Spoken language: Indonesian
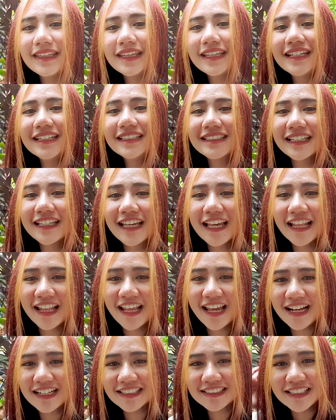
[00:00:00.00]
Jadi sekian
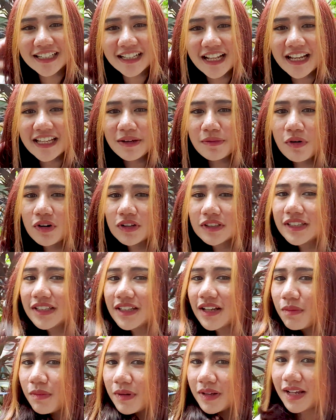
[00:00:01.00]
deh hasilnya di bawah
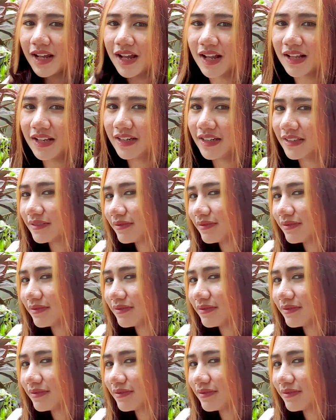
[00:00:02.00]
sinar matahari.